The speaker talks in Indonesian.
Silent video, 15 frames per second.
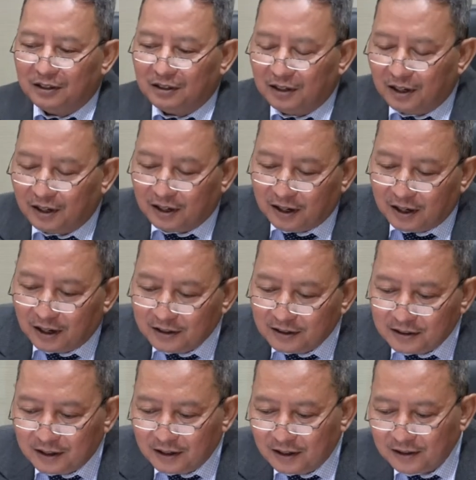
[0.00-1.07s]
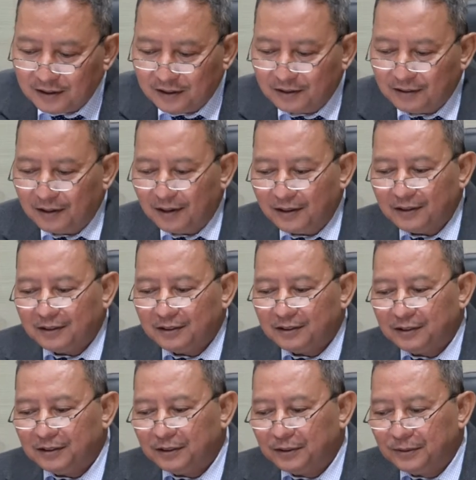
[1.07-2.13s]
yang ada gitu ya.
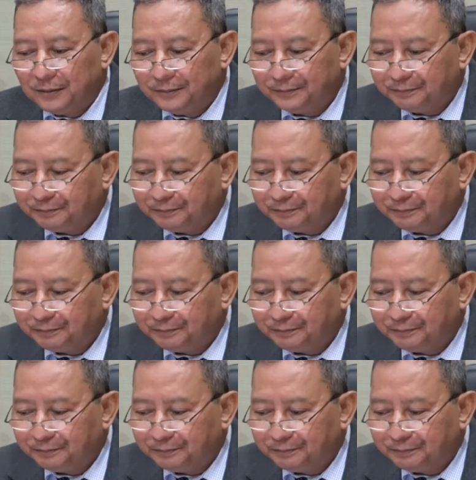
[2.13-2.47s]
itu